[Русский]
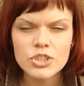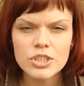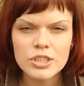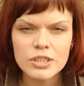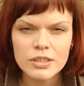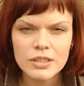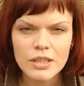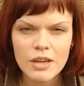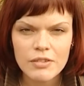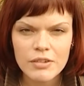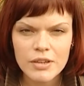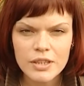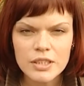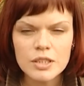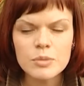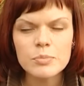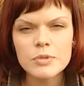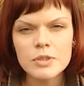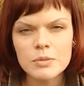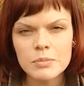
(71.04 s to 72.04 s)

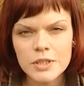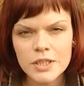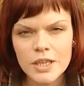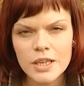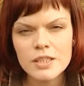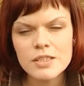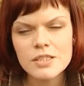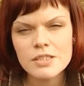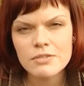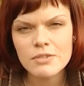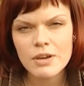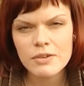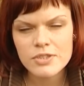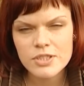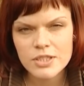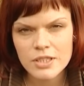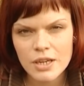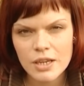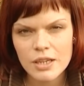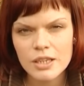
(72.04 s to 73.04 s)
черенкования растение применяется в
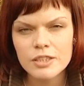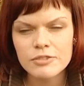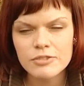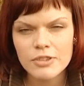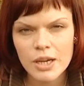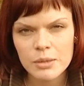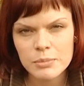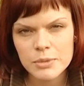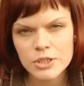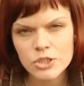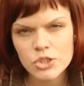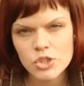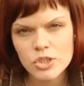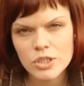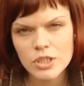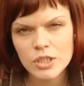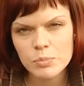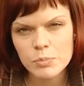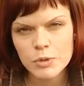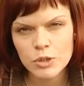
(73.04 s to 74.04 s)
Австралии в
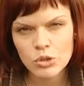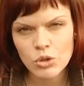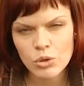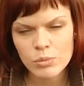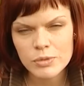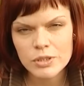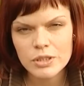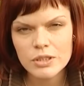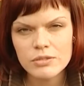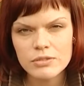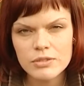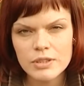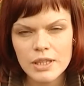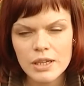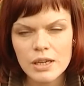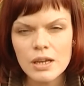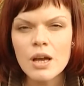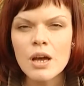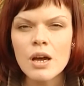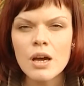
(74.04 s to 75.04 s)
коммерческих питомников
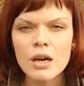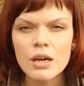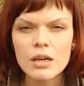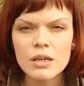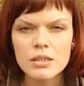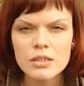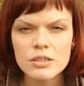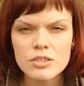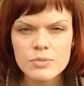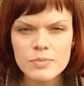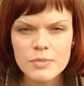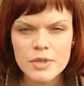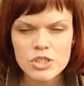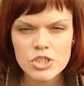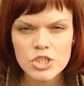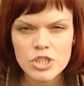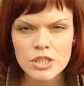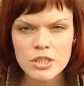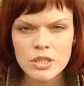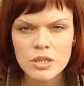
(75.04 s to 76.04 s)
для а,
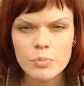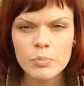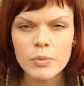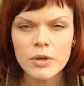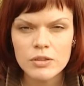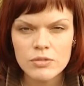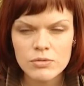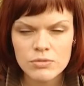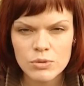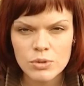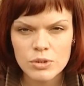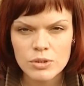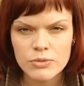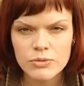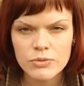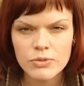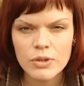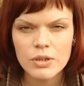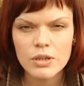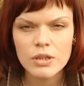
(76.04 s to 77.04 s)
размножения
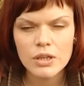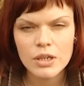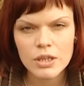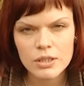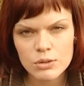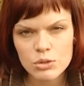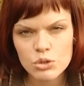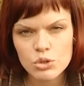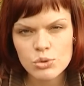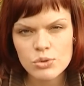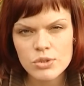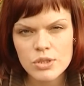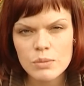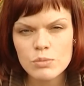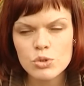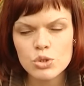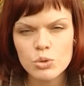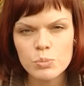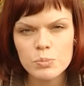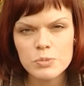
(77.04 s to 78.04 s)
подвоев. А, хорош он
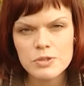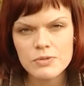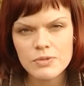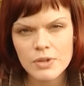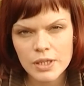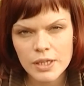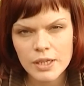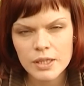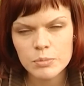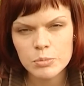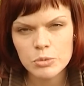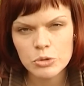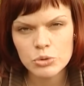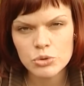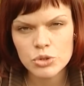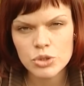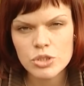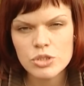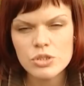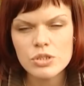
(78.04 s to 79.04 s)
тем, что позволяет
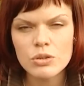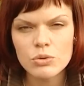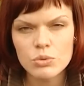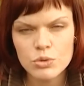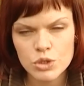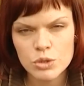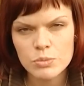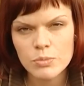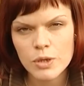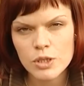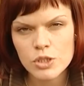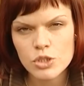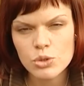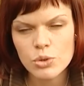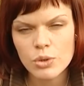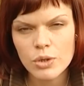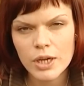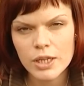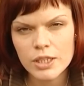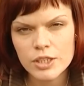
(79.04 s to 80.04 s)
получить очень
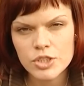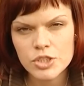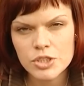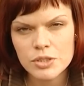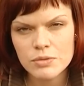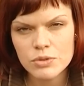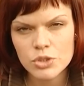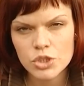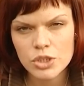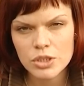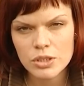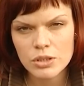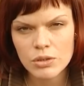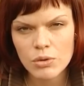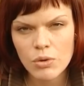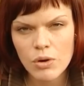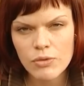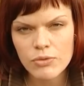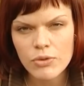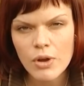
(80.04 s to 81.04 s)
большое количество
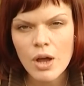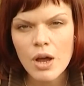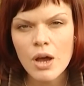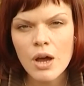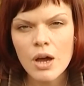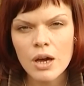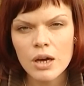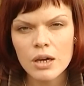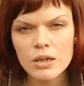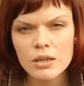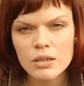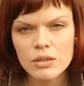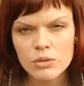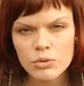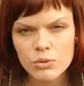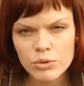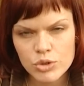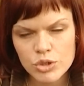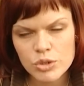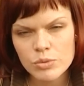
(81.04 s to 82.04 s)
черенков, а,
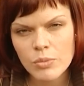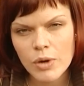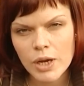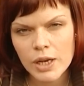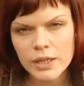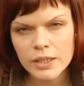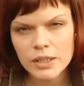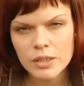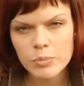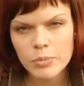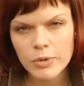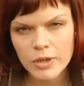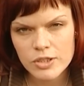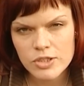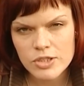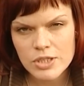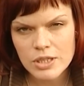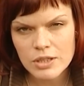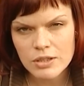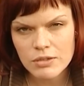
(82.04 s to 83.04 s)
очень маленький
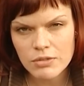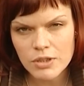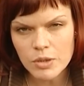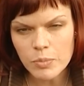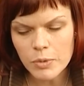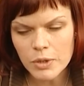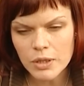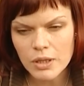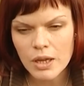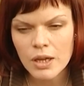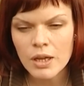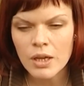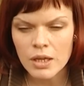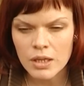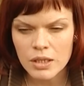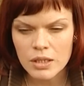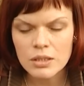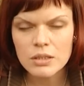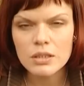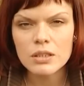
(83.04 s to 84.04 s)
процент выпада.
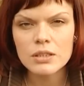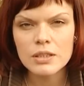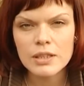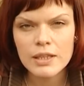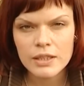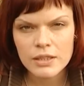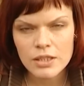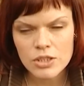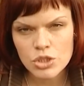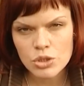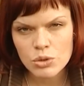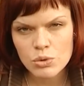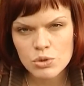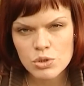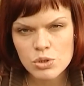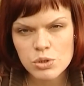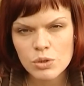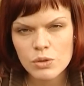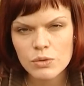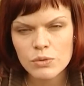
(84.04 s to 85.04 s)
И для наших
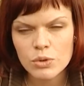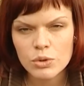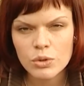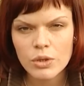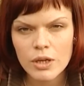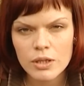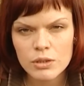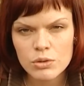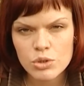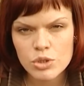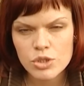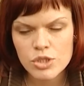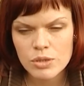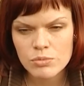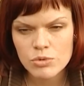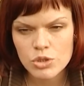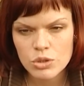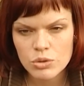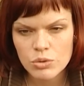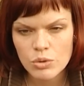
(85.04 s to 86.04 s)
условий он хорош
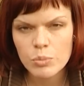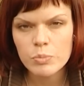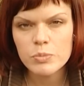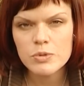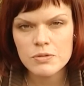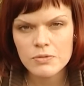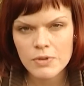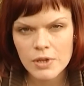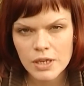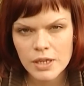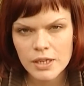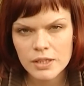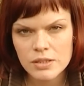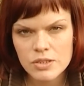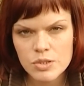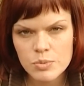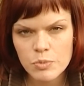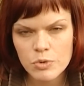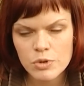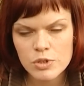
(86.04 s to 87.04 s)
тем, что
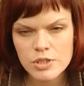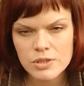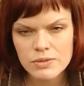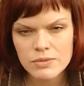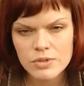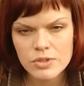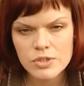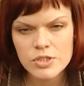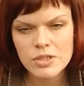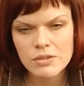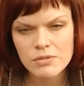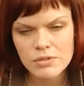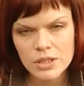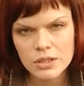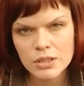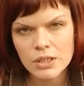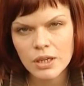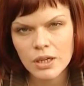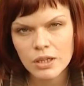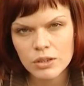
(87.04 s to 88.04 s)
позволяет использовать те
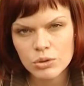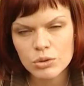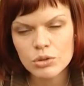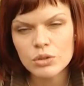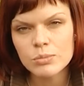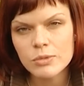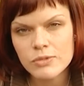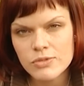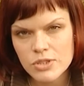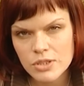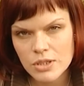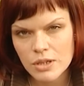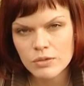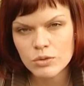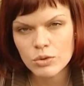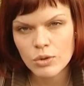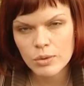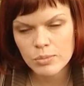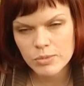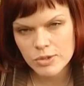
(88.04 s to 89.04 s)
ветки, которые мы все
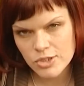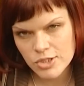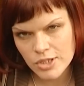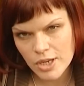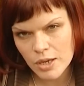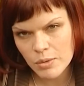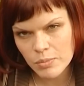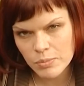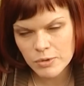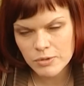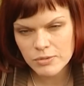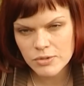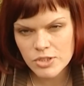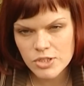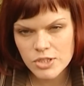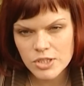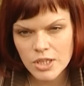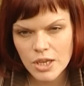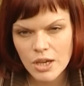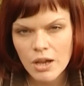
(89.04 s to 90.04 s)
равно обрезаем по
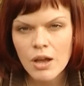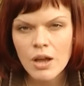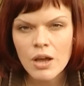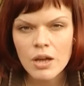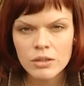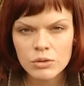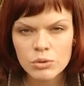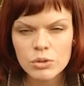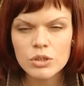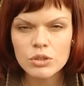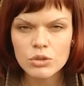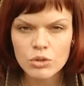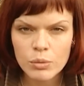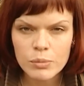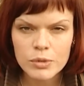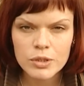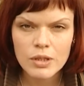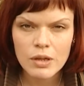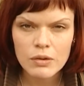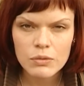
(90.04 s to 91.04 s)
весне. Ну и
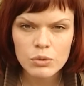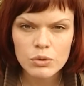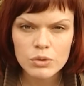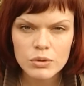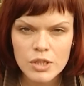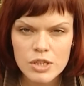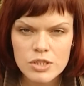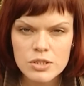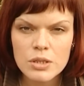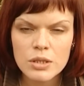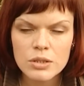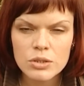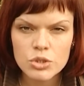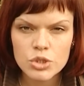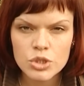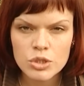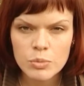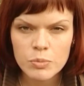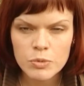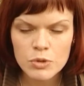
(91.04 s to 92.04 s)
кроме того, он
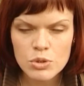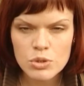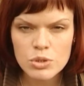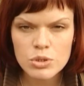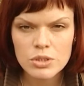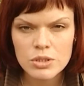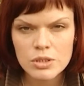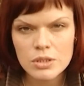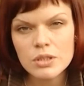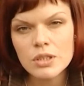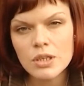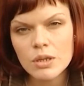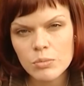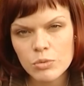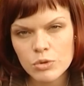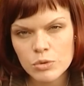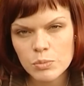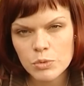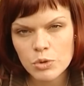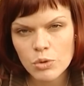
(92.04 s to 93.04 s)
достаточно прост и не
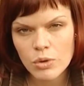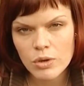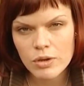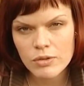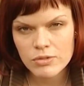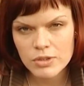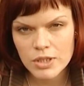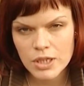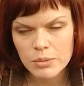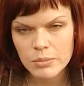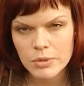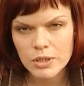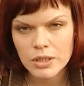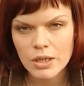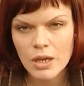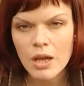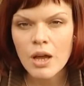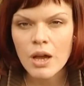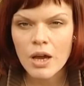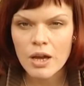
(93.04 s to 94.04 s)
требует много
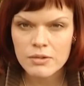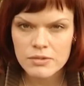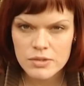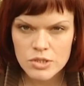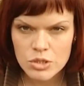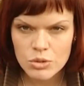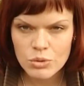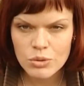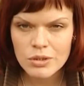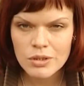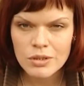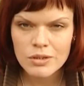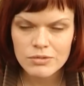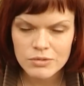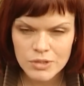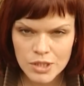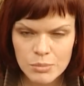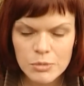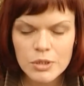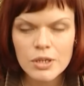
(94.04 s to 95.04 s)
времени. А весной
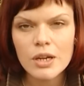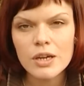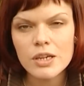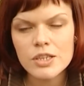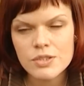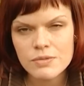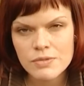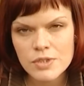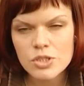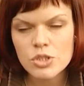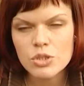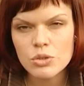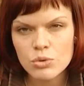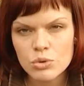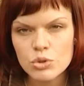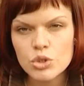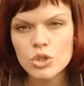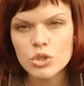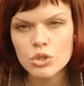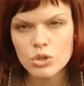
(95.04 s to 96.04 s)
время, как известно,
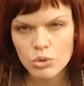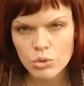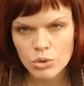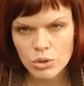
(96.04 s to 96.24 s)
очень